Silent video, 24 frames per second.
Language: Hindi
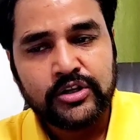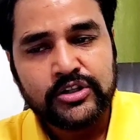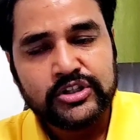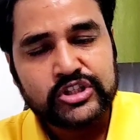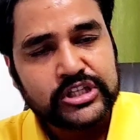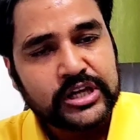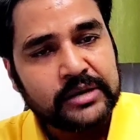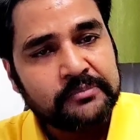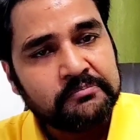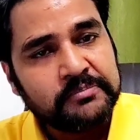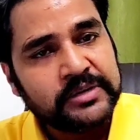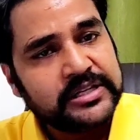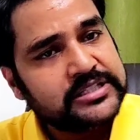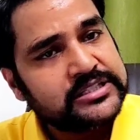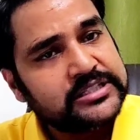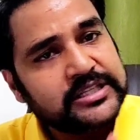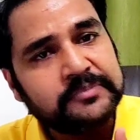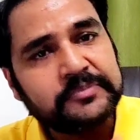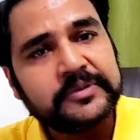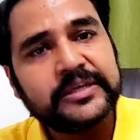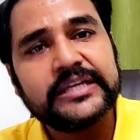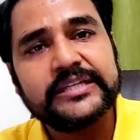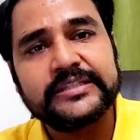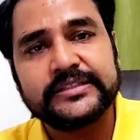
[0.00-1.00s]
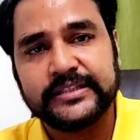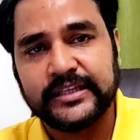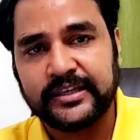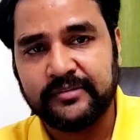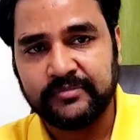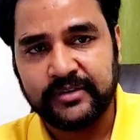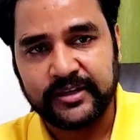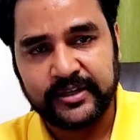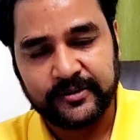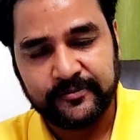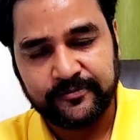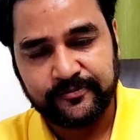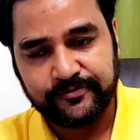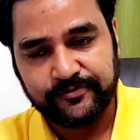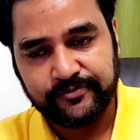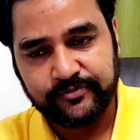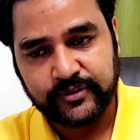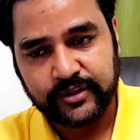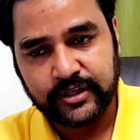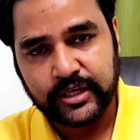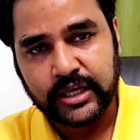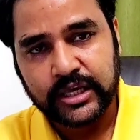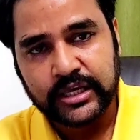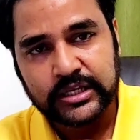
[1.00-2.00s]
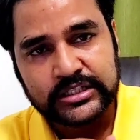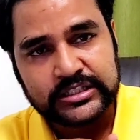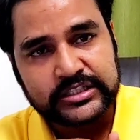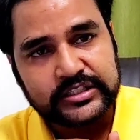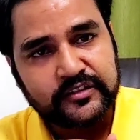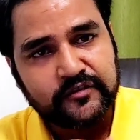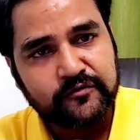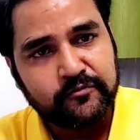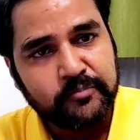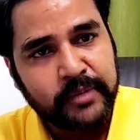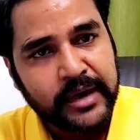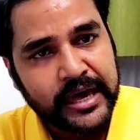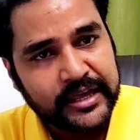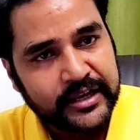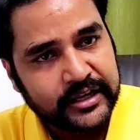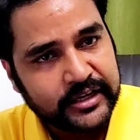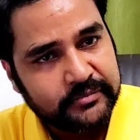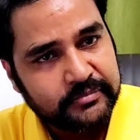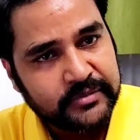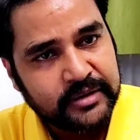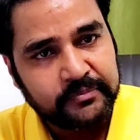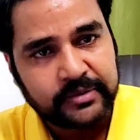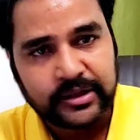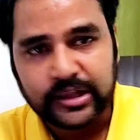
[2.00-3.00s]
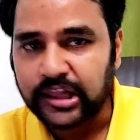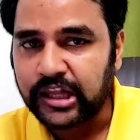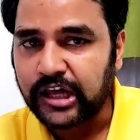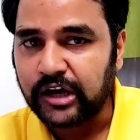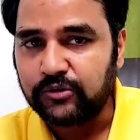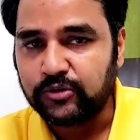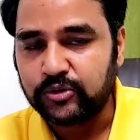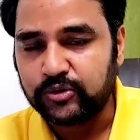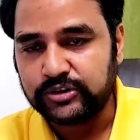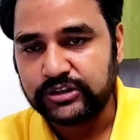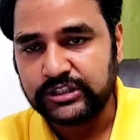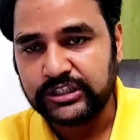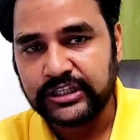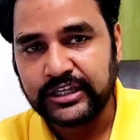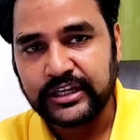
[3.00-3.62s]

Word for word: चैम्बर सबके सेम है सिर्फ बैरल में बदलाव होती